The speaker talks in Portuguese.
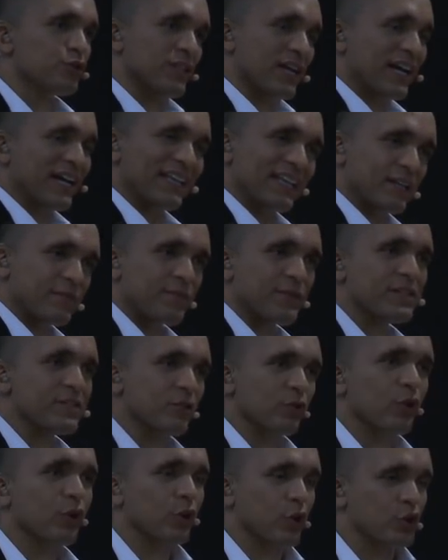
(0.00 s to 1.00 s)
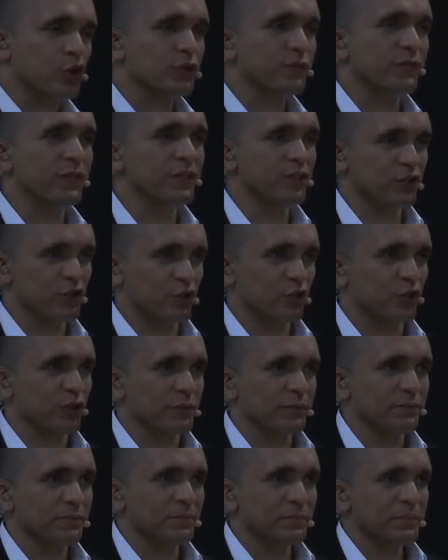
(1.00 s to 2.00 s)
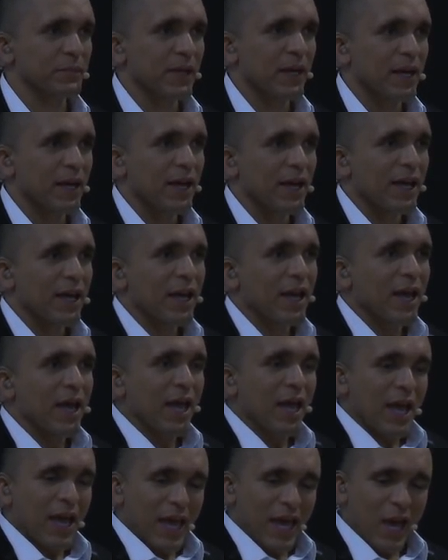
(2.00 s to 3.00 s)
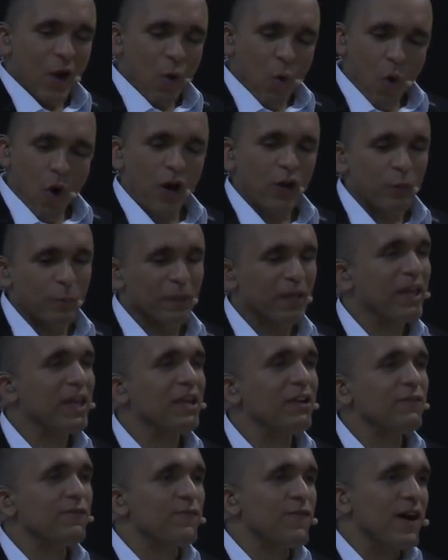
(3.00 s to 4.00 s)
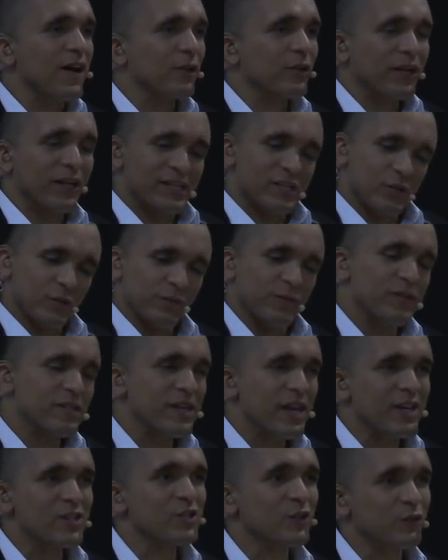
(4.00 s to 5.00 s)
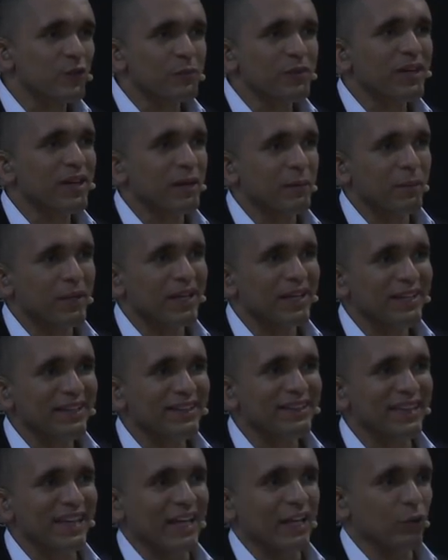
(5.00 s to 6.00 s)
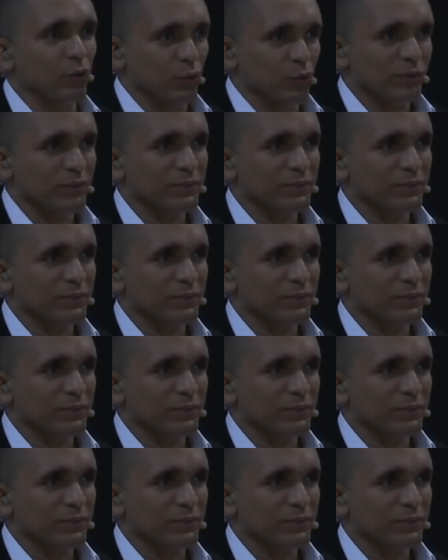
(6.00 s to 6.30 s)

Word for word: da galera fazendo crossfit, eu olho para aquilo e falo, cara, se eu fizer isso, eu vou me quebrar inteiro.